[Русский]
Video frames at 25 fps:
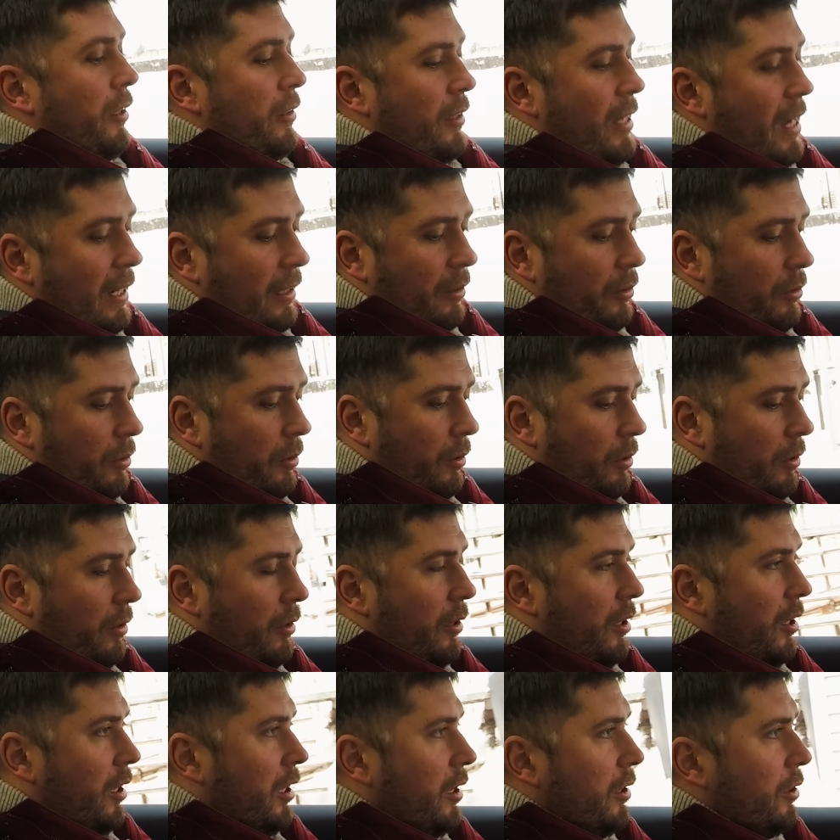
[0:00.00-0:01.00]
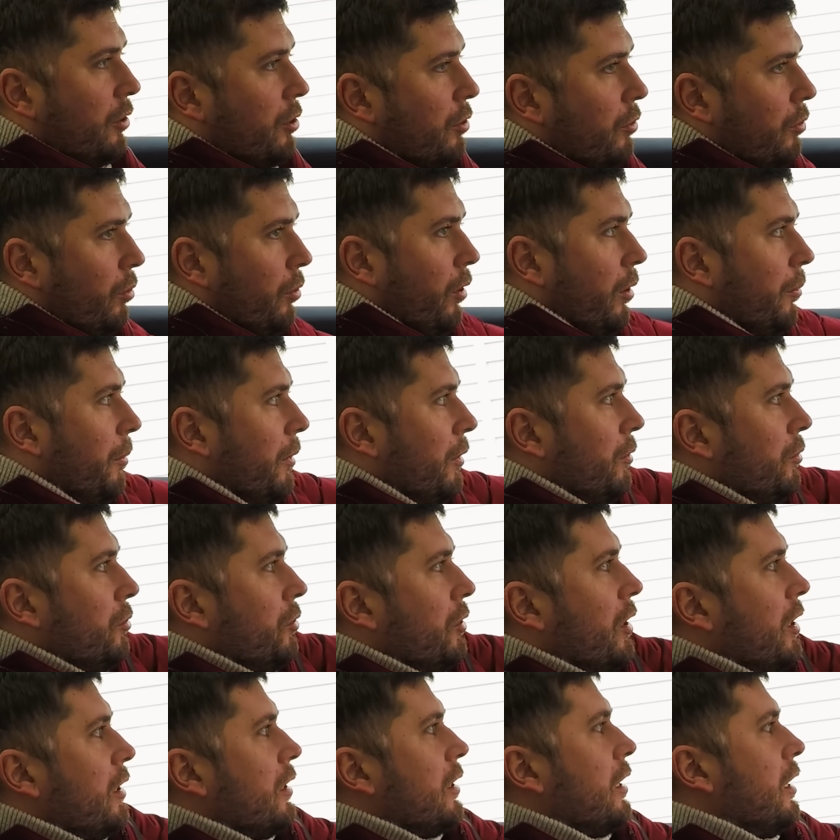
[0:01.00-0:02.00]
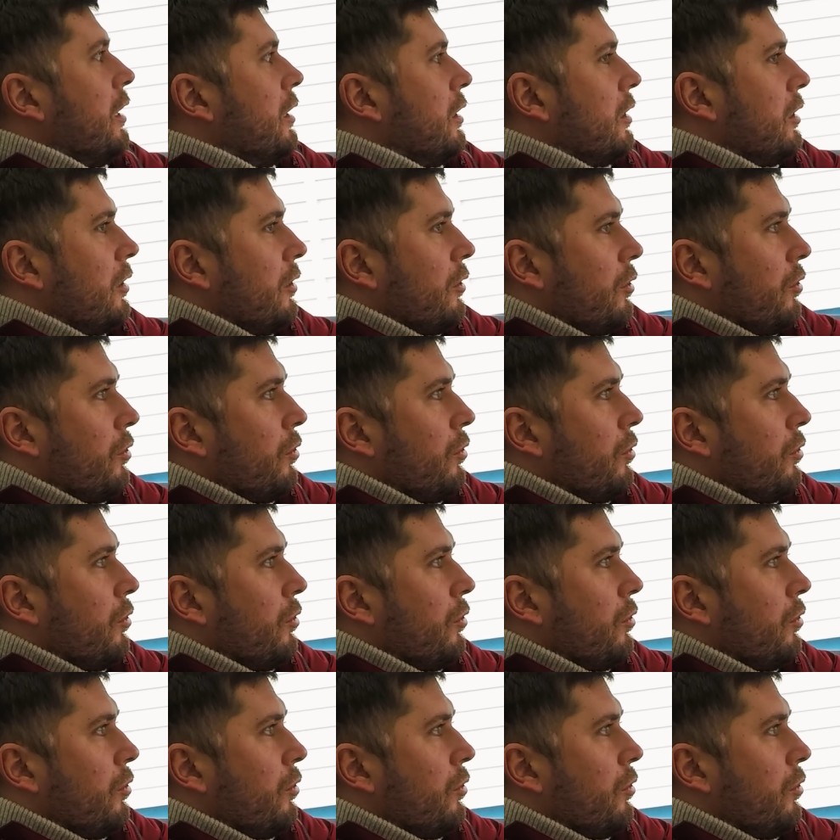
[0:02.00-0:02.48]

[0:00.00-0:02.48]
Так, ну, э, что я могу сказать?